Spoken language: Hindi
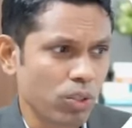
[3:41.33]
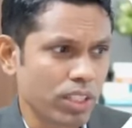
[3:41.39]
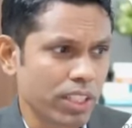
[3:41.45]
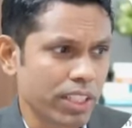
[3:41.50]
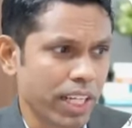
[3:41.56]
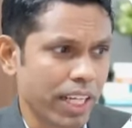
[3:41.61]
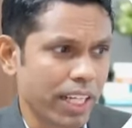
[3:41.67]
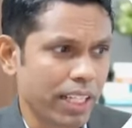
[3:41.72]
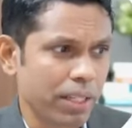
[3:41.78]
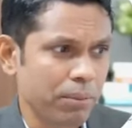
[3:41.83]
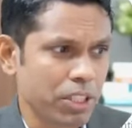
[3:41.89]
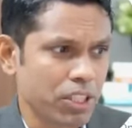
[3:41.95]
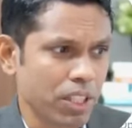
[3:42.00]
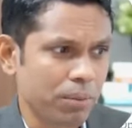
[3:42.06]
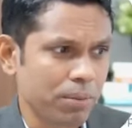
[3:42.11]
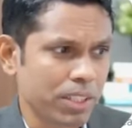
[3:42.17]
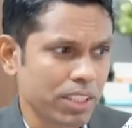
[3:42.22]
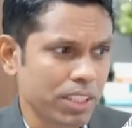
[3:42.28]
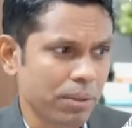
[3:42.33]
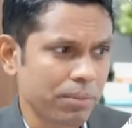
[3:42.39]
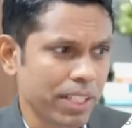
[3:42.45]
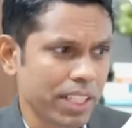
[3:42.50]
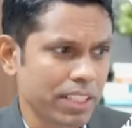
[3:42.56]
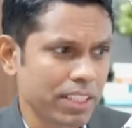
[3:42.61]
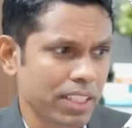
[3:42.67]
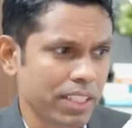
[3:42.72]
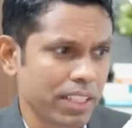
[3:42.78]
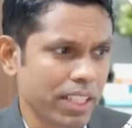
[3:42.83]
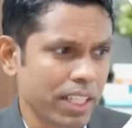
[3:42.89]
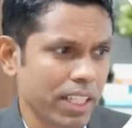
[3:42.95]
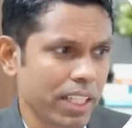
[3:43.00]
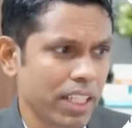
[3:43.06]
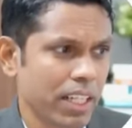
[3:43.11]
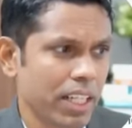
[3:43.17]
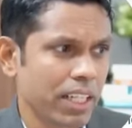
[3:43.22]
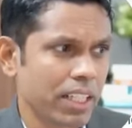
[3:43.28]
कोर्स है टैली के भी चैप्टर्स आप देख सकते
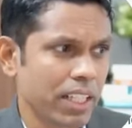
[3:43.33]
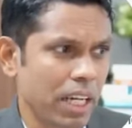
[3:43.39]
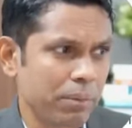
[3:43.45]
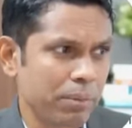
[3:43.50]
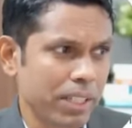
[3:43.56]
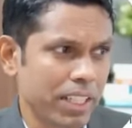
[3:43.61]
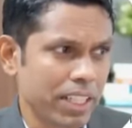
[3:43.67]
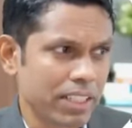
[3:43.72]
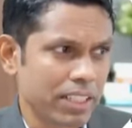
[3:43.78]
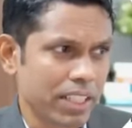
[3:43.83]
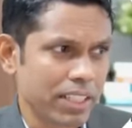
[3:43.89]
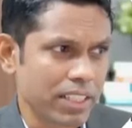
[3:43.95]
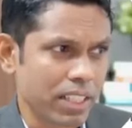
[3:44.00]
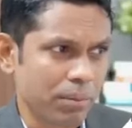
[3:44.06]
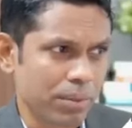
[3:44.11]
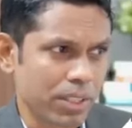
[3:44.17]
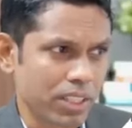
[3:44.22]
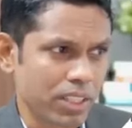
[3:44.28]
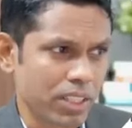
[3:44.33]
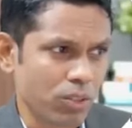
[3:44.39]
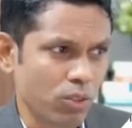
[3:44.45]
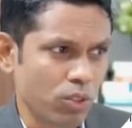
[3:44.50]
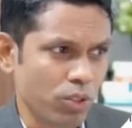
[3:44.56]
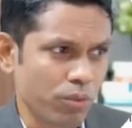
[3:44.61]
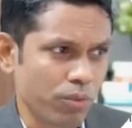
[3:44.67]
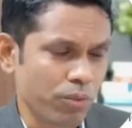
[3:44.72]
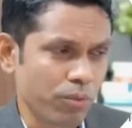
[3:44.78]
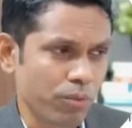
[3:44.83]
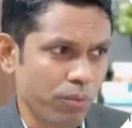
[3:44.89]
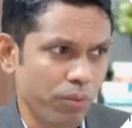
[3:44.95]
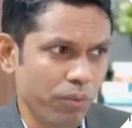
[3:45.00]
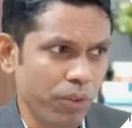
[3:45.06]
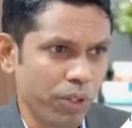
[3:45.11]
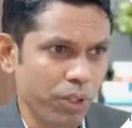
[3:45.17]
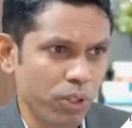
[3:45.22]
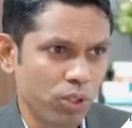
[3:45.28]
हैं यहाँ पे ढेर सारे चैप्टर्स है कुछ
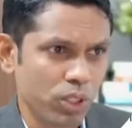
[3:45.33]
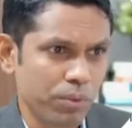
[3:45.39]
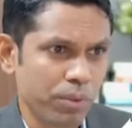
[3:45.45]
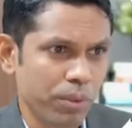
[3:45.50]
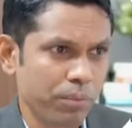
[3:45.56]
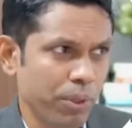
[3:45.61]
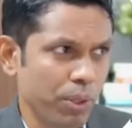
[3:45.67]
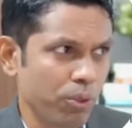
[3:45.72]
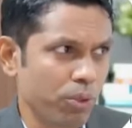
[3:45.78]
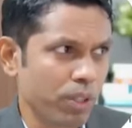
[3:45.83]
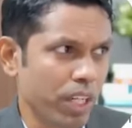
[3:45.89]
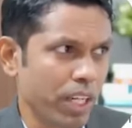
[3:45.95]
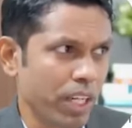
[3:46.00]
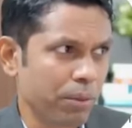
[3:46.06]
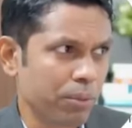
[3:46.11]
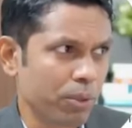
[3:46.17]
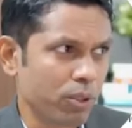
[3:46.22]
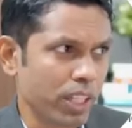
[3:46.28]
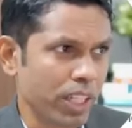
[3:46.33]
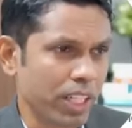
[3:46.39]
वीडियोज़ भी प्रीव्यू के लिए आपको